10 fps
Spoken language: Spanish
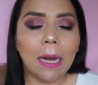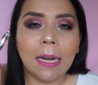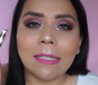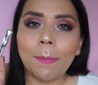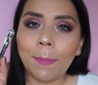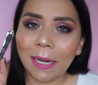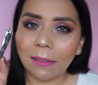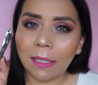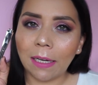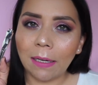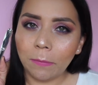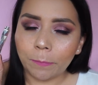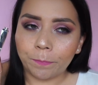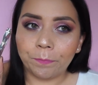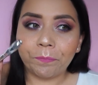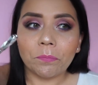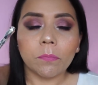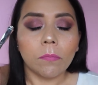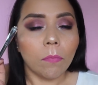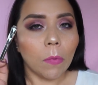Es de práctica,
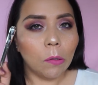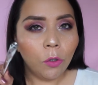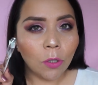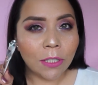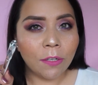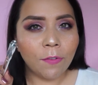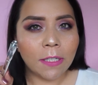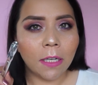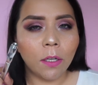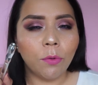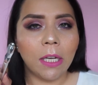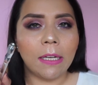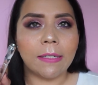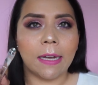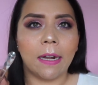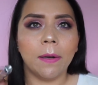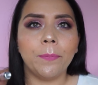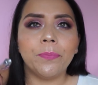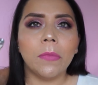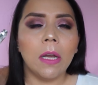no es difícil de utilizar,
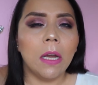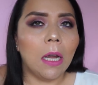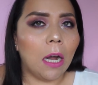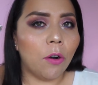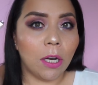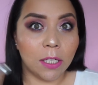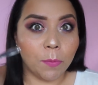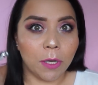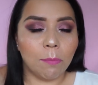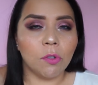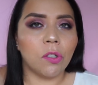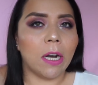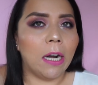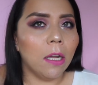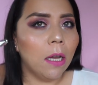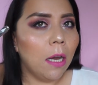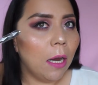ahora les voy a mostrar,